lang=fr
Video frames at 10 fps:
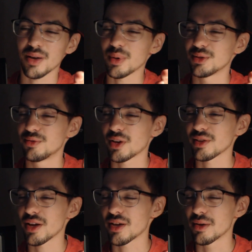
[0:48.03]
après je vais me faire
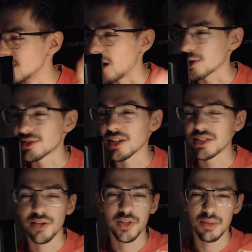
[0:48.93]
strike Alors certes
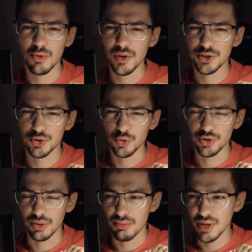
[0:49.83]
il a fait des mauvaises
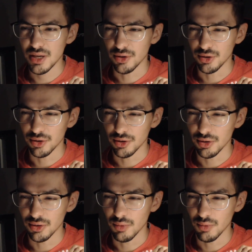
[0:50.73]
choses mais euh,